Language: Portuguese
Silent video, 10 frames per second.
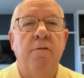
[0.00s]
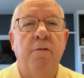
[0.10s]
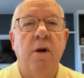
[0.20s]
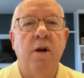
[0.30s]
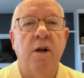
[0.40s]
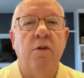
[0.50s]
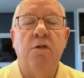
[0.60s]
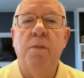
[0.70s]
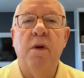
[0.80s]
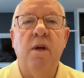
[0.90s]
e foi lindo.
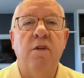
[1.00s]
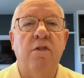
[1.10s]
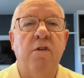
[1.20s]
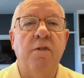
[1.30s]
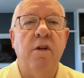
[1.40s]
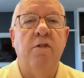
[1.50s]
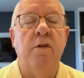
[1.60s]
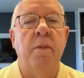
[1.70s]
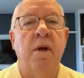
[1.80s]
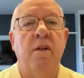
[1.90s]
Eu espero que o seu fim da
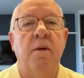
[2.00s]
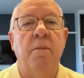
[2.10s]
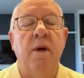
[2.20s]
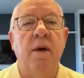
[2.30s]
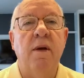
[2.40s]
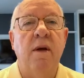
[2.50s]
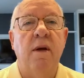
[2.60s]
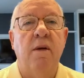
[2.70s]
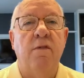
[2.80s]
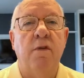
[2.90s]
semana também
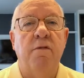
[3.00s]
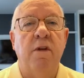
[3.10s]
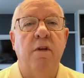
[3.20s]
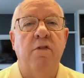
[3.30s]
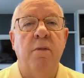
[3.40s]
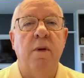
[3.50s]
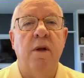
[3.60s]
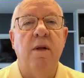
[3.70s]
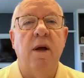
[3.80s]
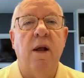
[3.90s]
foi um fim da
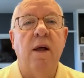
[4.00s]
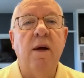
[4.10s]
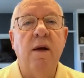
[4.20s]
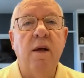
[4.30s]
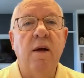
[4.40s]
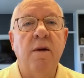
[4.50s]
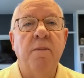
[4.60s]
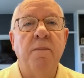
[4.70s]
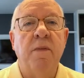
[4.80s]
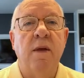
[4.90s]
semana de
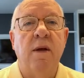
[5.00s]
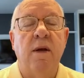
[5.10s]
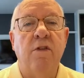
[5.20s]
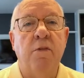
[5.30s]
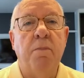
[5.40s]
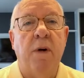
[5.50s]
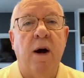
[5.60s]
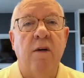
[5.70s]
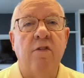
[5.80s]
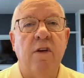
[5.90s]
alegria e de
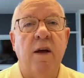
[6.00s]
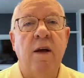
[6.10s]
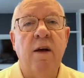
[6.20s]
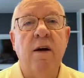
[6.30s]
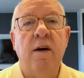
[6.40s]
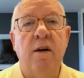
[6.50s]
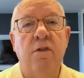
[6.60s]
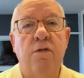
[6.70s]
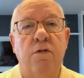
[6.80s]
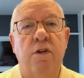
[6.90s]
paz em
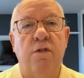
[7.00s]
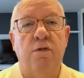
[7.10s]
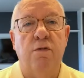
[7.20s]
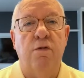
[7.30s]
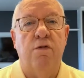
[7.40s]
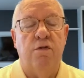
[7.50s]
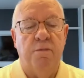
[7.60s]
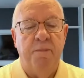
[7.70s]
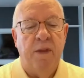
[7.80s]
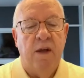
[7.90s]
Cristo
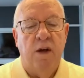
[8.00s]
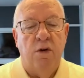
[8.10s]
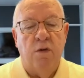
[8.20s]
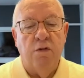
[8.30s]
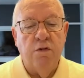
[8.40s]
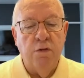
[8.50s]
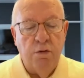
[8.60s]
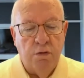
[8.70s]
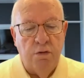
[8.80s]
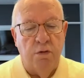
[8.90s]
Jesus. O
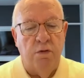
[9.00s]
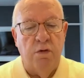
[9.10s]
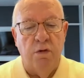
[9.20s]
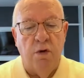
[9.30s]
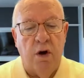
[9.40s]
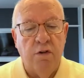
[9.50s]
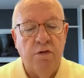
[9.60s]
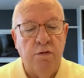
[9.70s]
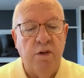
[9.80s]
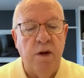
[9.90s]
assunto do
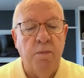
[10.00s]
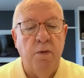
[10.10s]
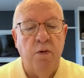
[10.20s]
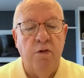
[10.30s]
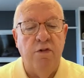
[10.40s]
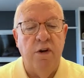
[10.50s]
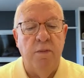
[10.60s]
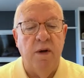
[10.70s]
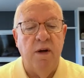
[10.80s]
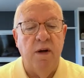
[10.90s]
nosso tempo hoje
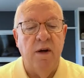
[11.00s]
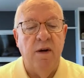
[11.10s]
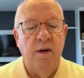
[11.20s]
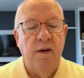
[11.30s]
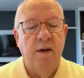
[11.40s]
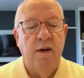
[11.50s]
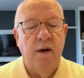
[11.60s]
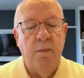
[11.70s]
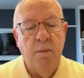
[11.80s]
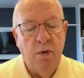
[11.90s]
de manhã
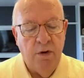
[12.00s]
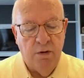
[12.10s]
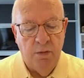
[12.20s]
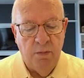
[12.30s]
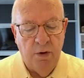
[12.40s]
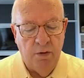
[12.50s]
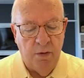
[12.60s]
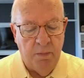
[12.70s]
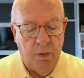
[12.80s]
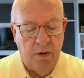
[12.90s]
é muito,
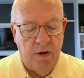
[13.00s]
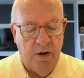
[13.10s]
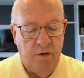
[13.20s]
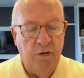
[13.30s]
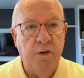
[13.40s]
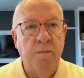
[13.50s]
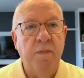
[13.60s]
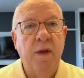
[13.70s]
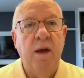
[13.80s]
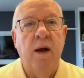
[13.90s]
muito importante.